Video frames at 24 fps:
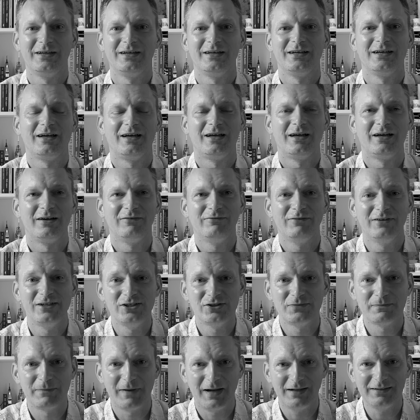E, w
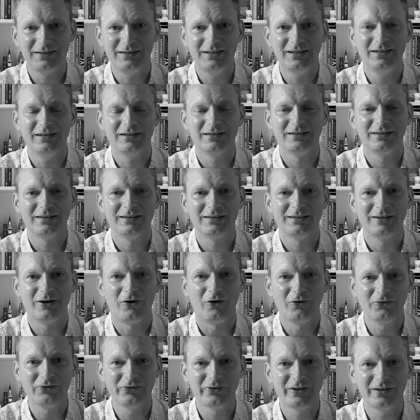Hiszpanii e,
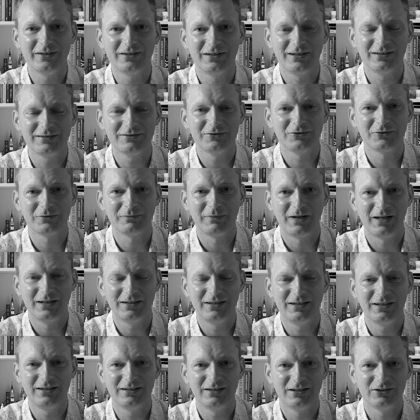oset jest
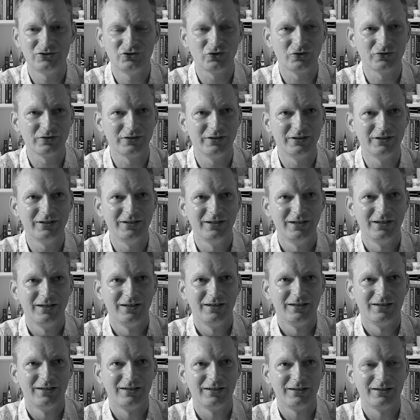normalnie jedzony,
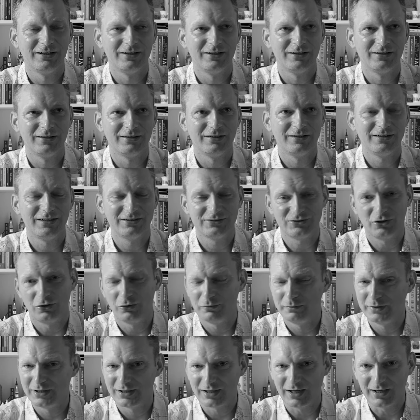e, jest
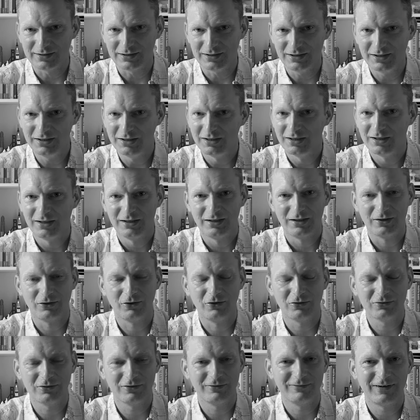obierany,
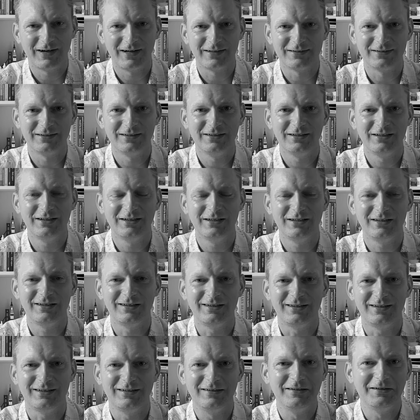gotowany
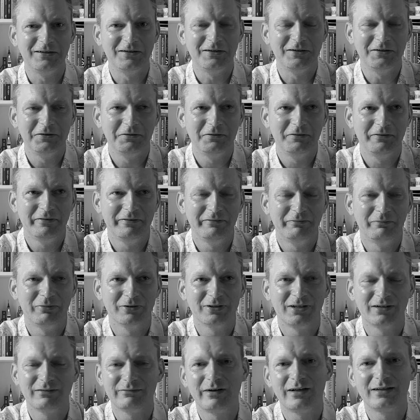i
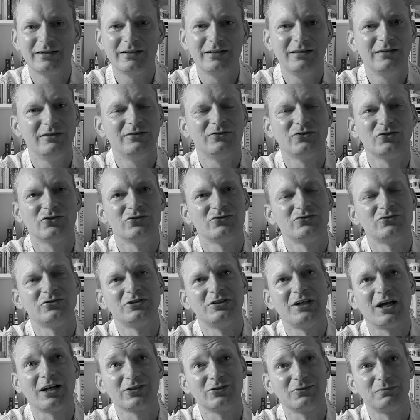podawany coś
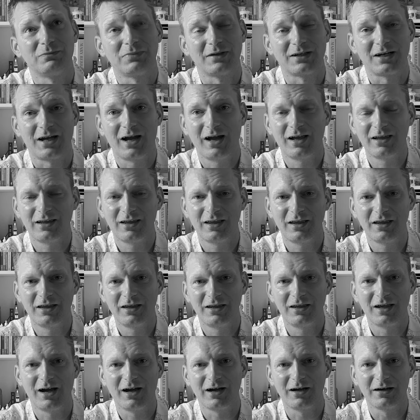jak szparagi,
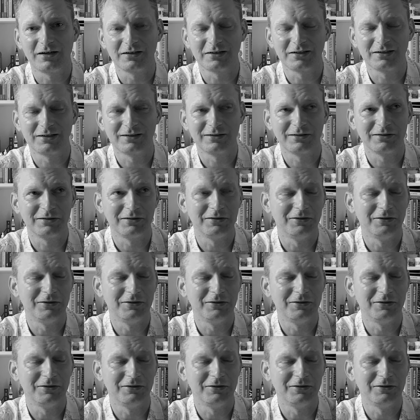jak